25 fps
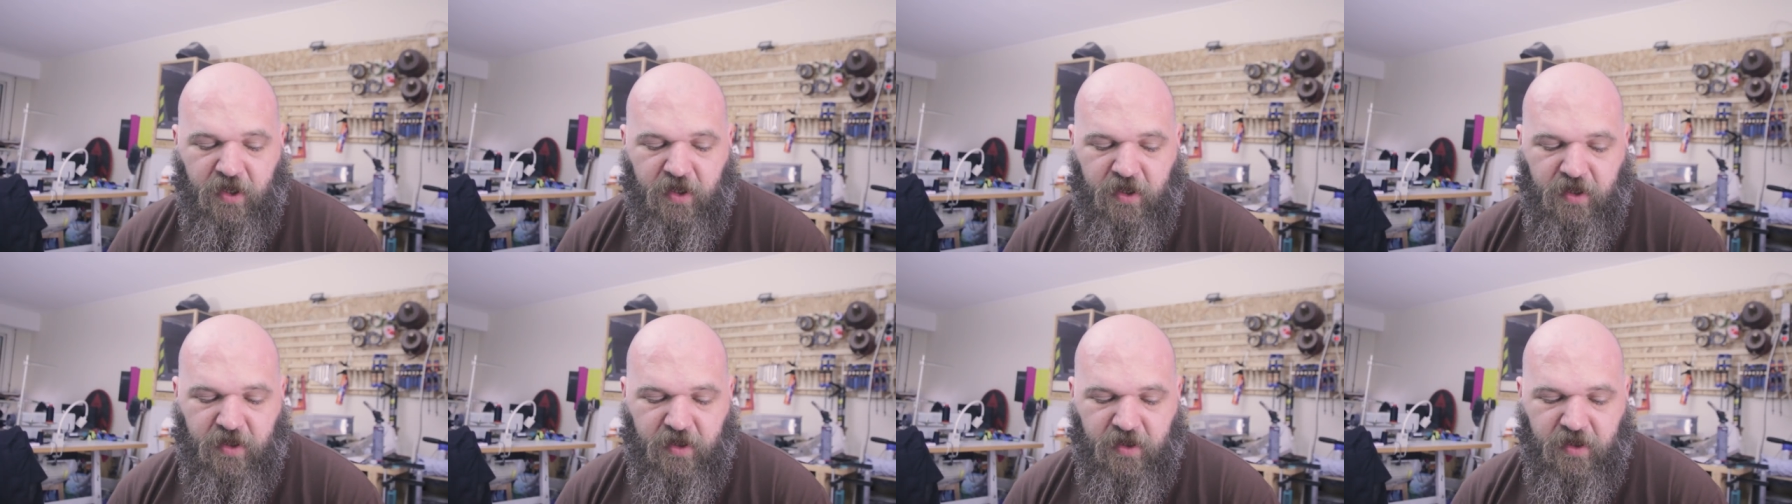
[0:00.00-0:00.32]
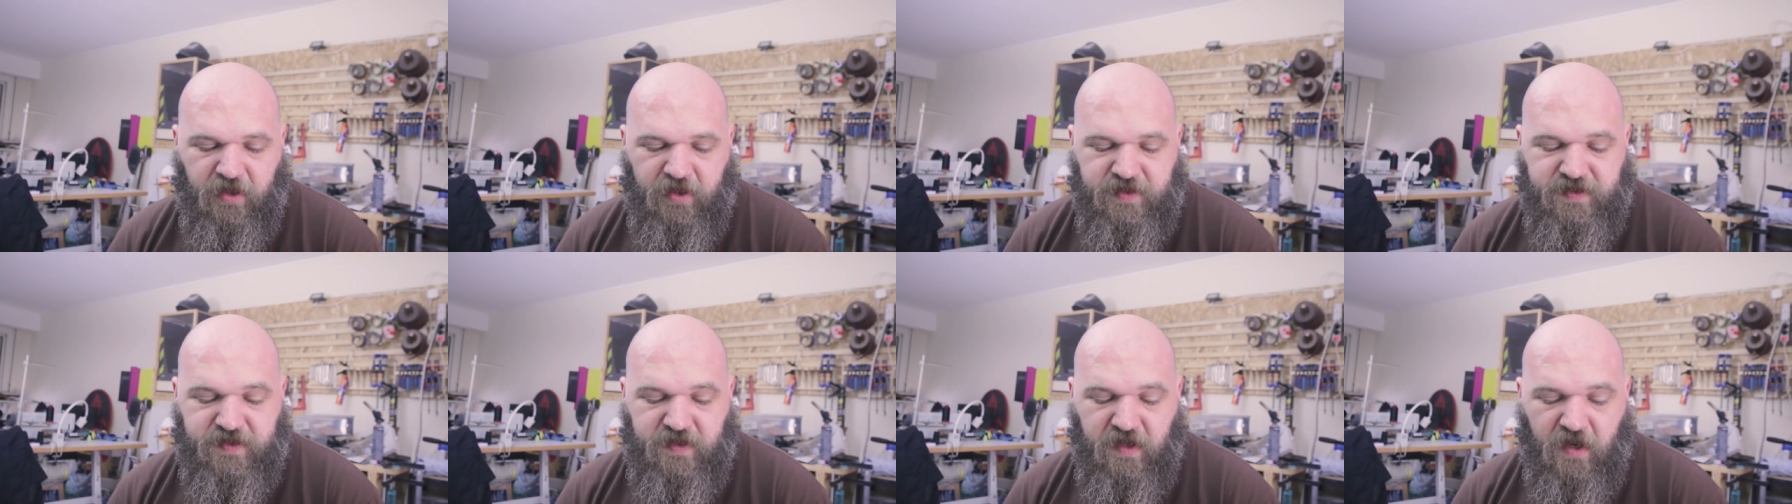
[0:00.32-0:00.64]

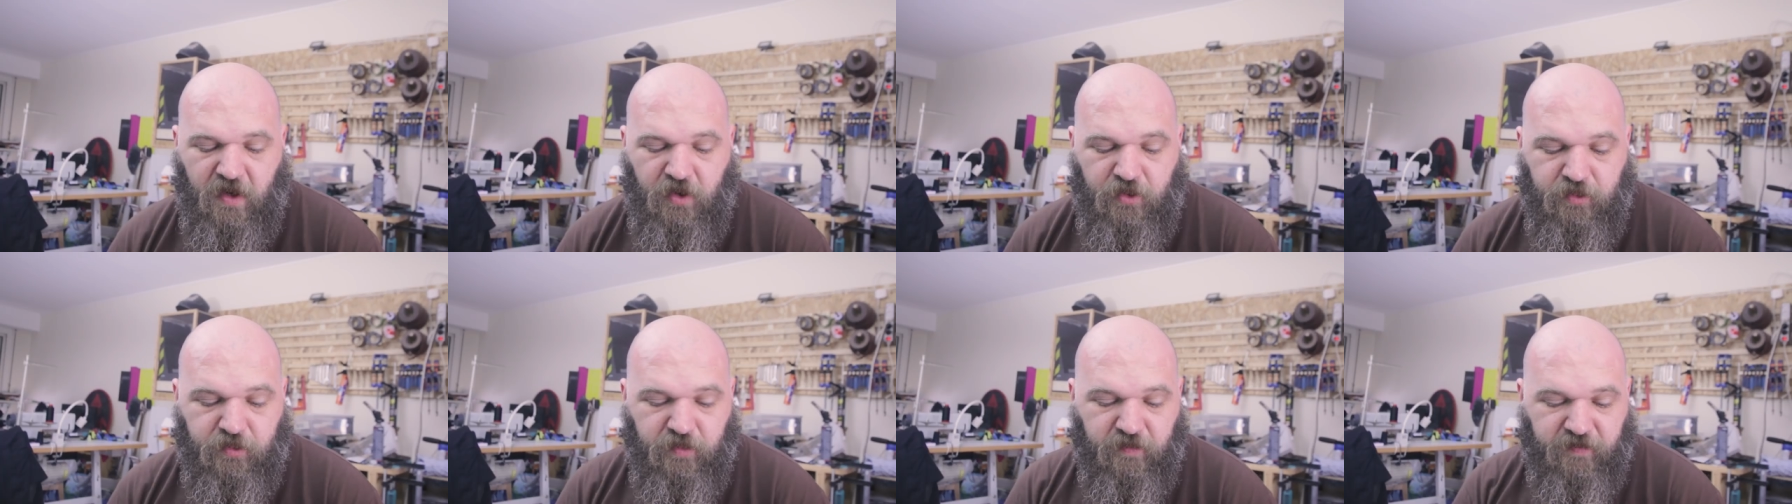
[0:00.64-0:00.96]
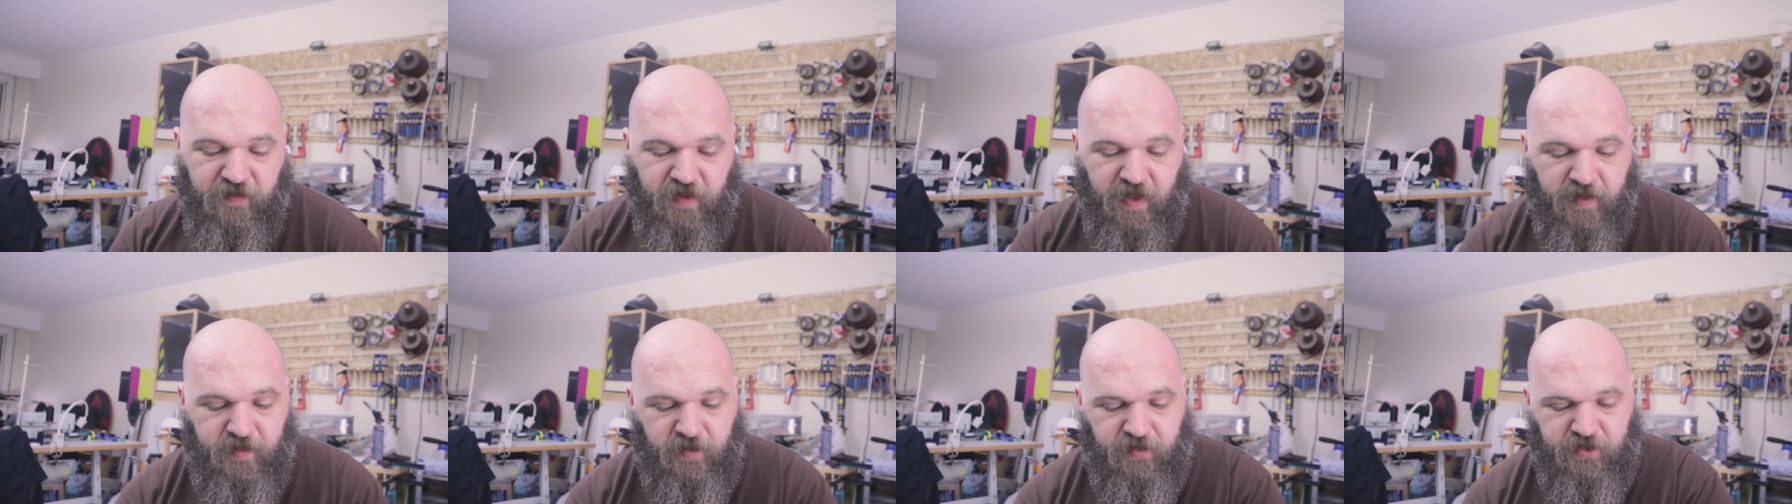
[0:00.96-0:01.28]
Euh, c'est un lieu
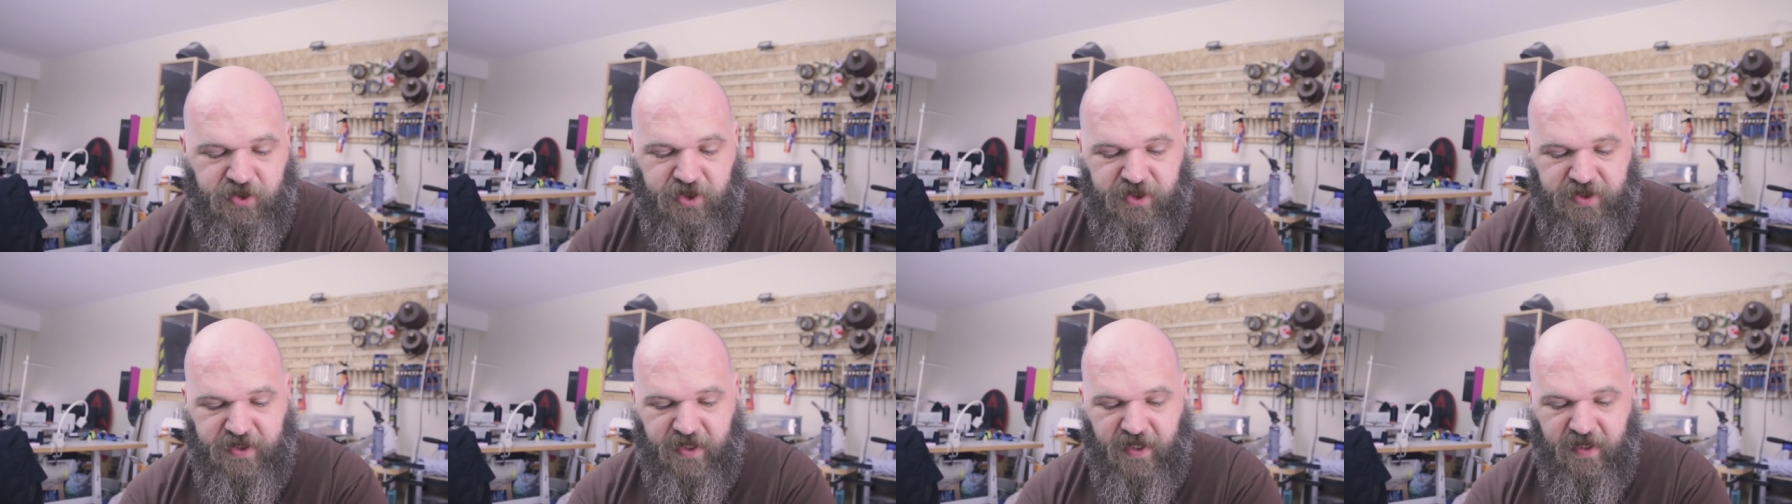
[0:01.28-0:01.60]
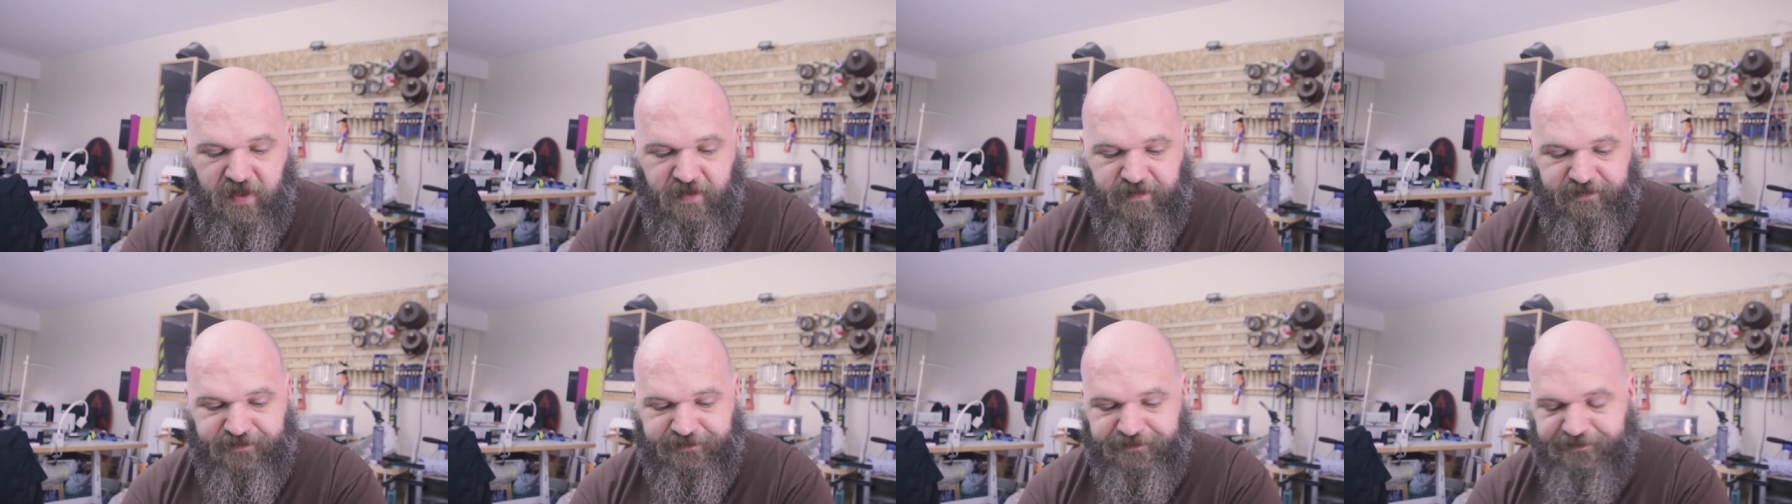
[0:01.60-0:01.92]
vraiment
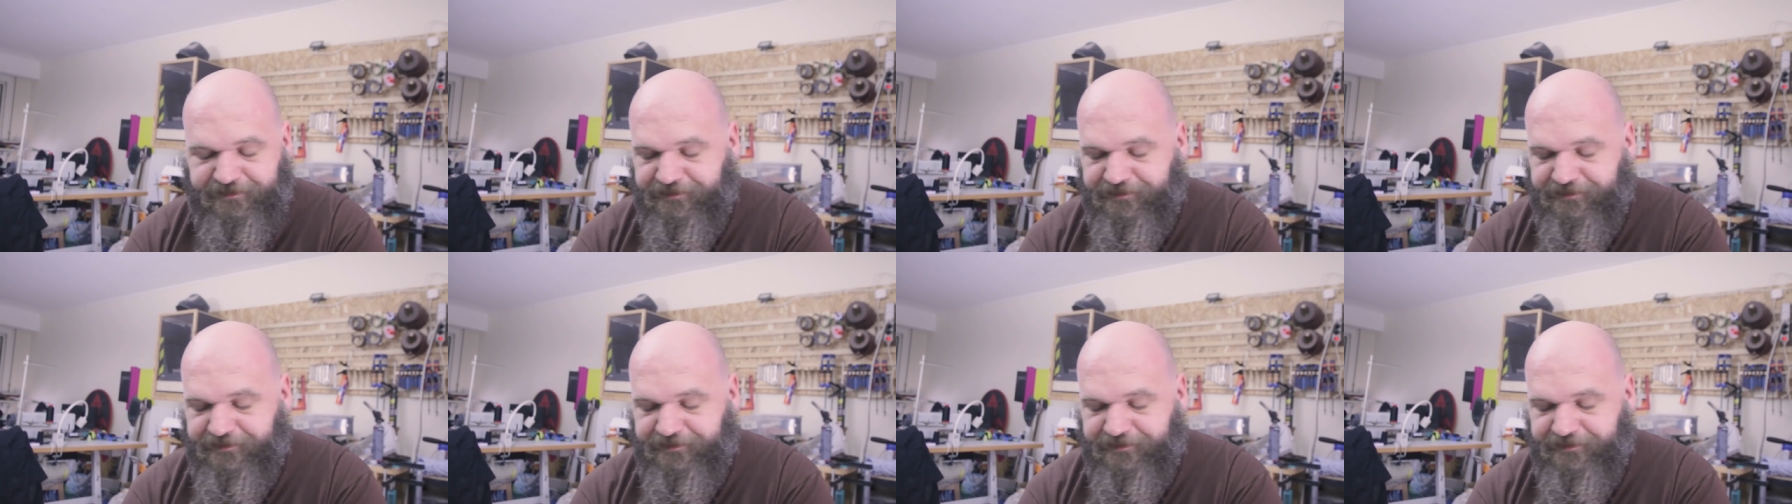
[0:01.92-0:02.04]
génial